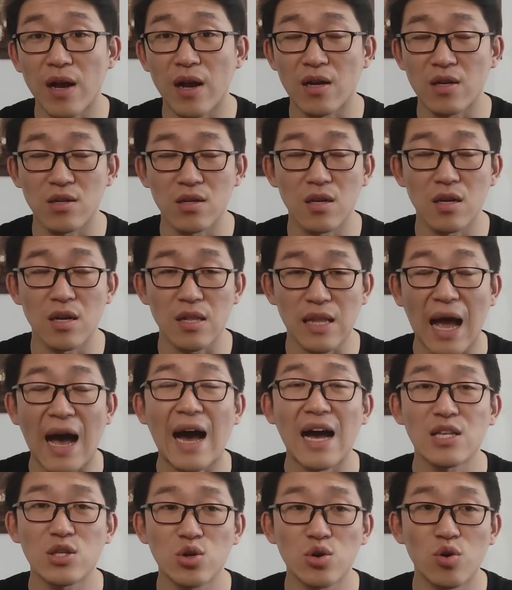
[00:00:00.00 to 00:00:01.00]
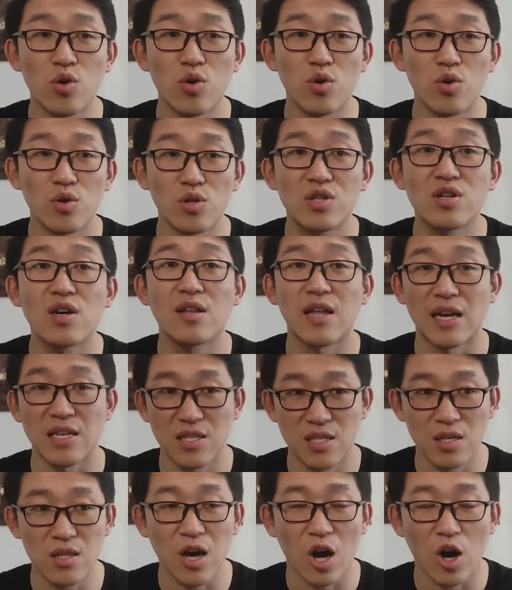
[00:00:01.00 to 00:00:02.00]
啊，这个他就设在
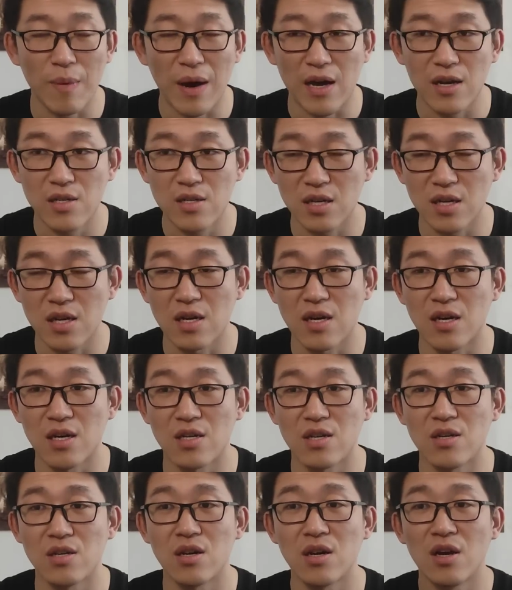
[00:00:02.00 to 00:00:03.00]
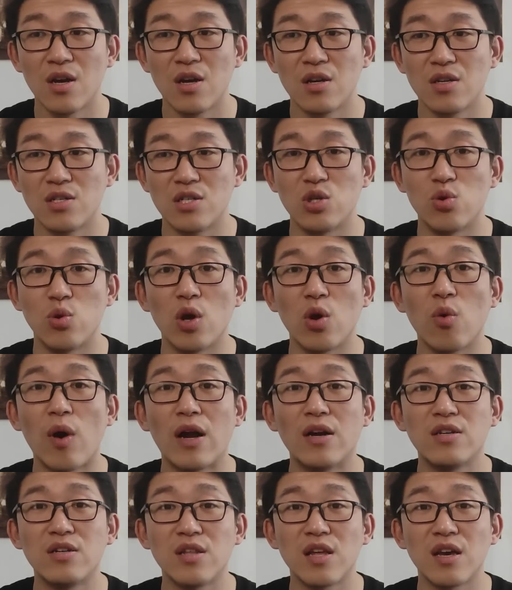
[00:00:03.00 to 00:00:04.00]
青岛嘛，这个指挥
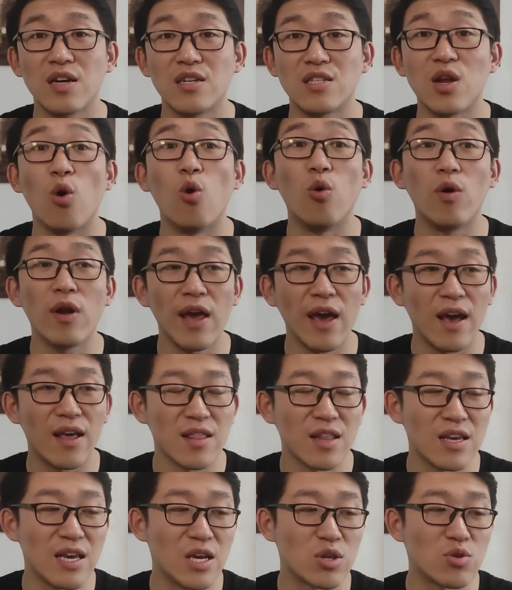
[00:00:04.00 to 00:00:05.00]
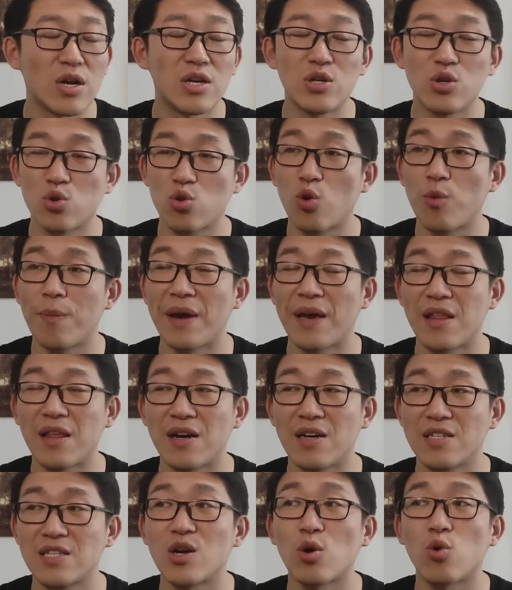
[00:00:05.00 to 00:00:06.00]
官是那个沈鸿烈，那也算是东北
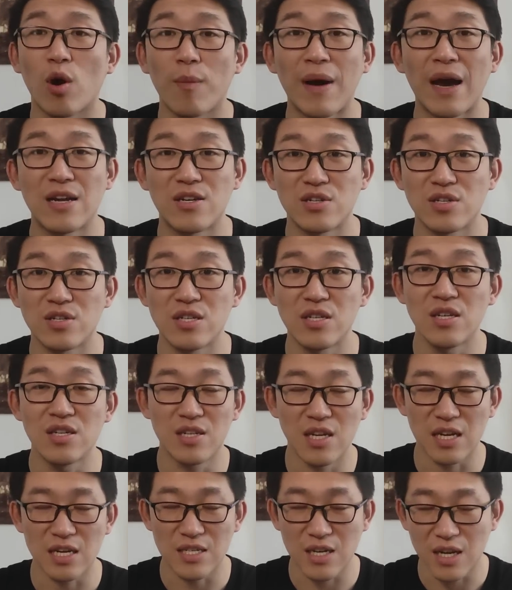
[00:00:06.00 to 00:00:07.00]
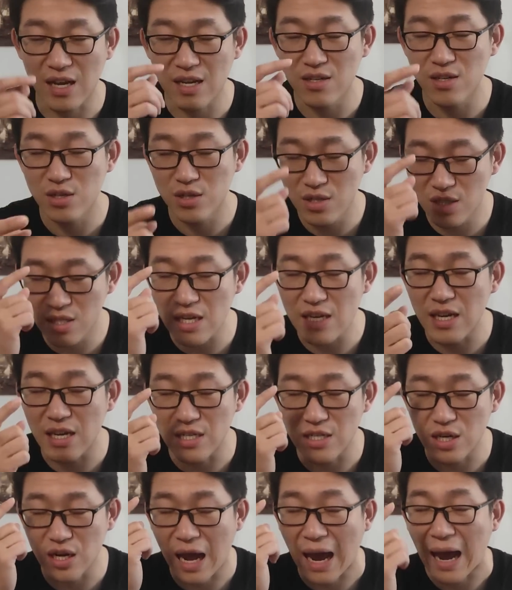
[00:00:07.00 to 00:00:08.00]
的少壮派之一，这也是这
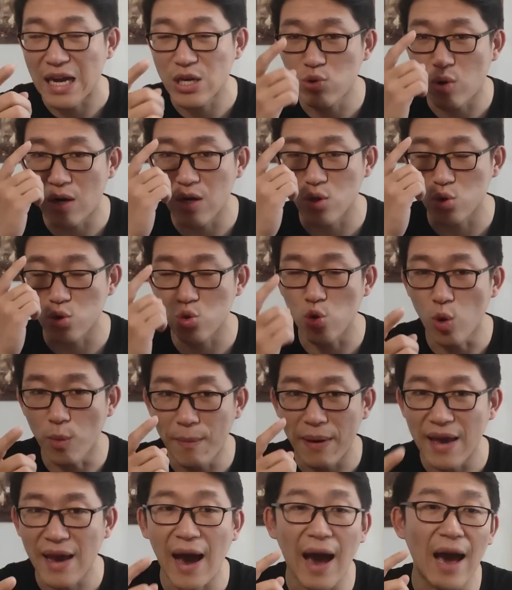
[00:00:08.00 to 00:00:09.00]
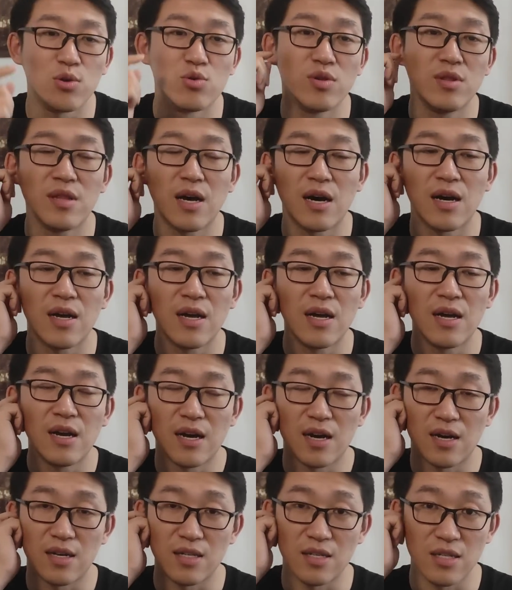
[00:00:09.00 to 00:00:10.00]
也是开创了东北海军的
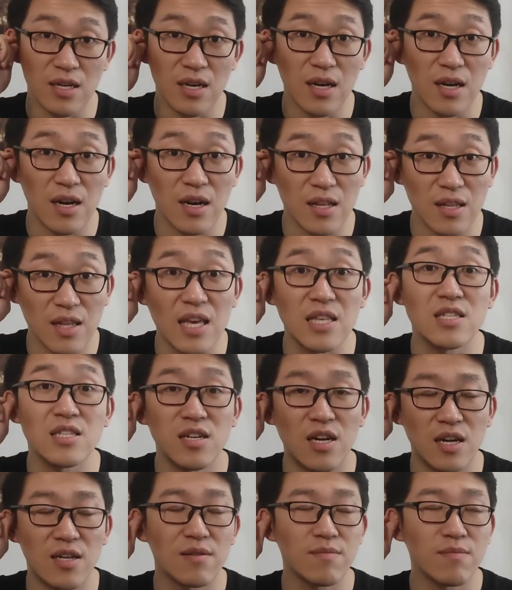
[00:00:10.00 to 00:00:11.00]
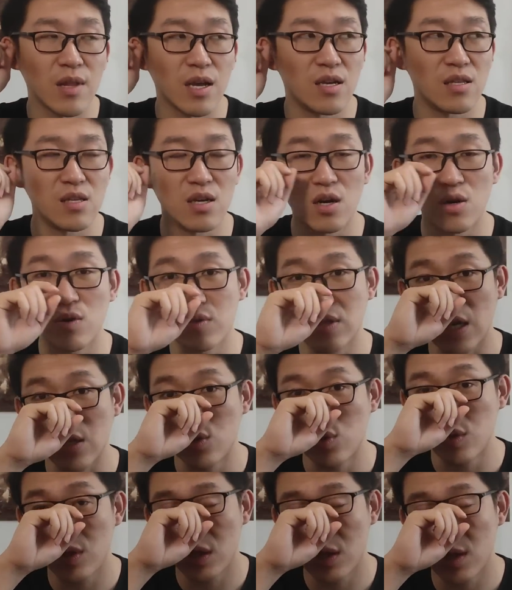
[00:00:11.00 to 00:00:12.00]
啊一个奠基人。啊。以后
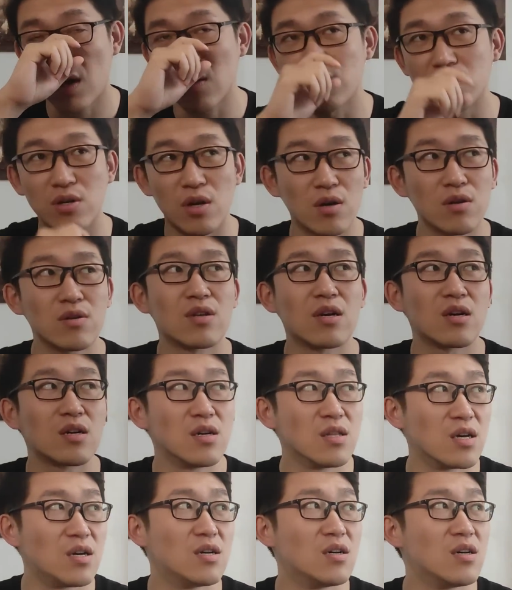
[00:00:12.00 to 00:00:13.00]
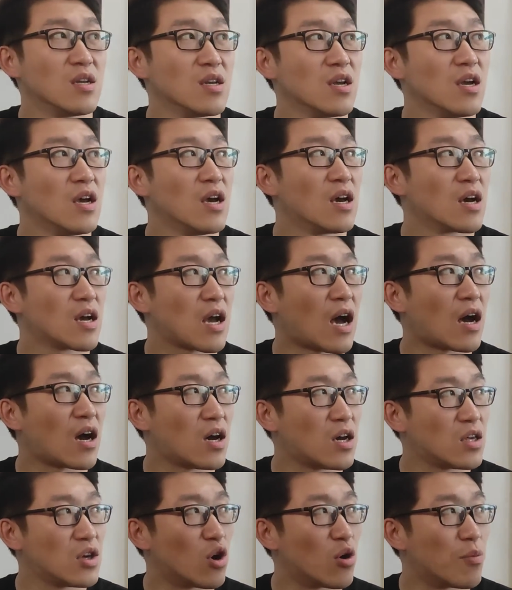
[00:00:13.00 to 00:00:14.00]
咱去青岛的时候，咱可能看
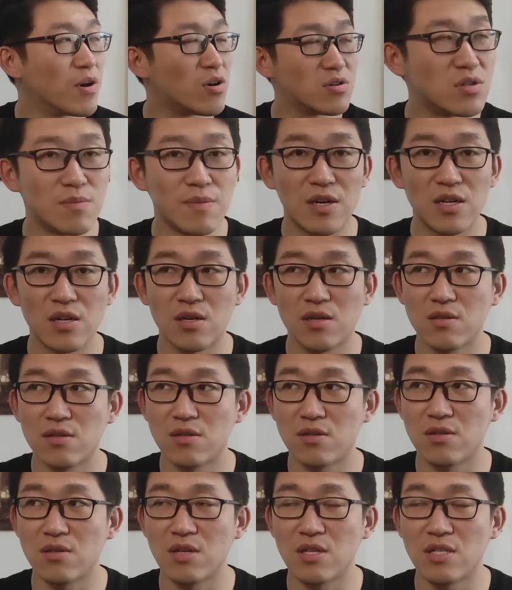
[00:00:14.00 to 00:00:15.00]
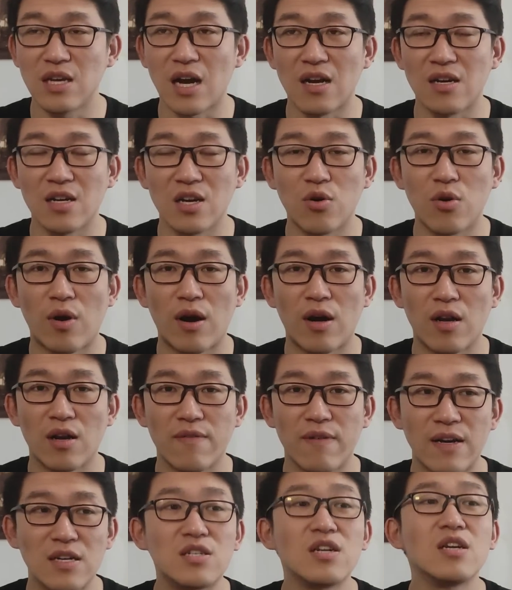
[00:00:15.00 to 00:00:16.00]
看有有什么值得讲这块
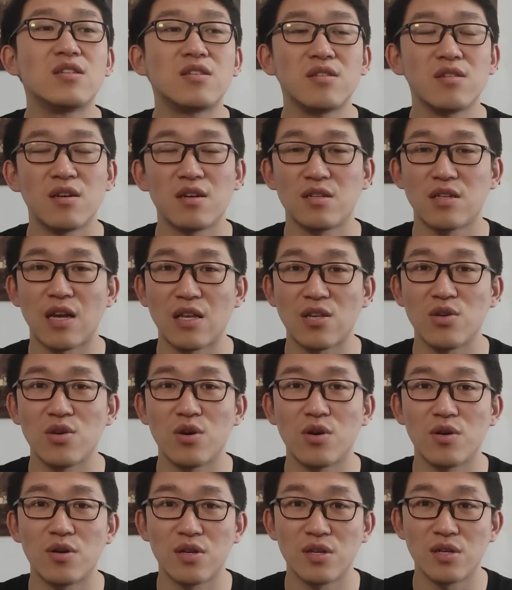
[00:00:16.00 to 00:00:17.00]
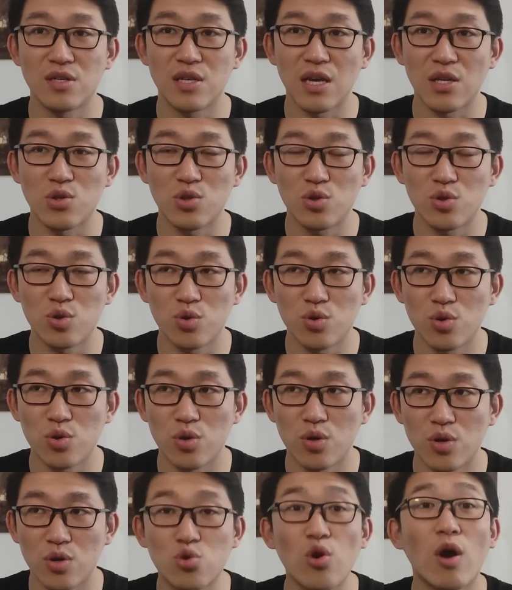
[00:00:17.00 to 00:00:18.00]
的。反正这次咱就先
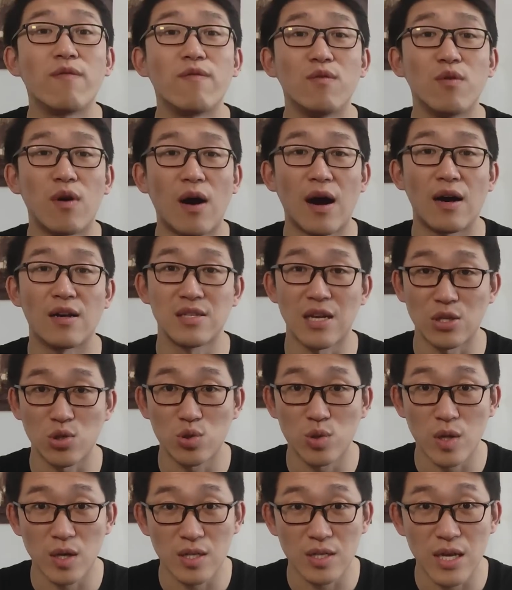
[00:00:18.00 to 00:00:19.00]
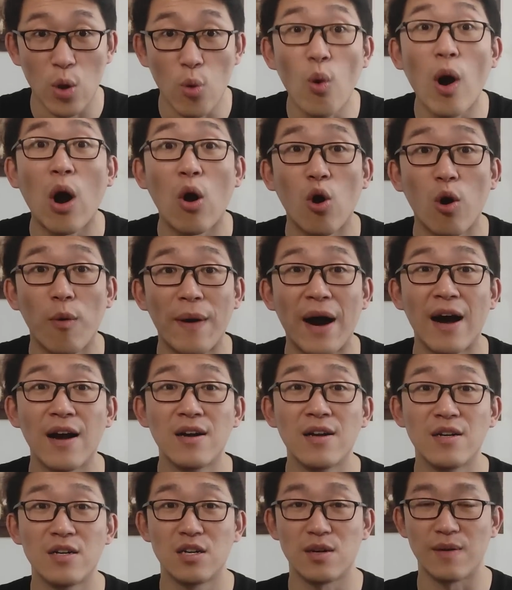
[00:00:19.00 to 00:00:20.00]
去帅府啊，咱去那儿先逛逛
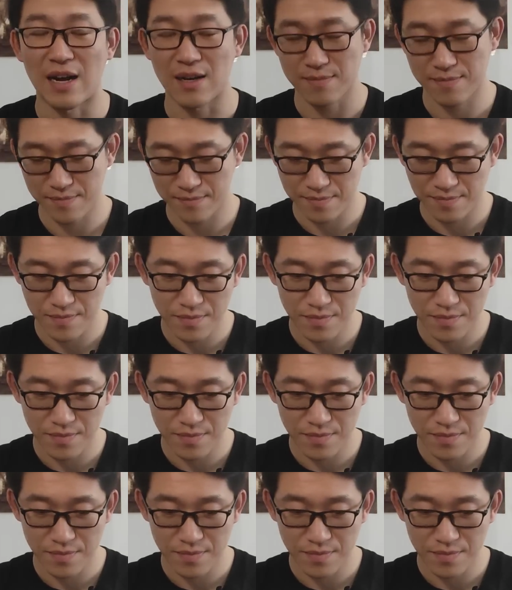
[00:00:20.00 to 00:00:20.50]
吧，是吧？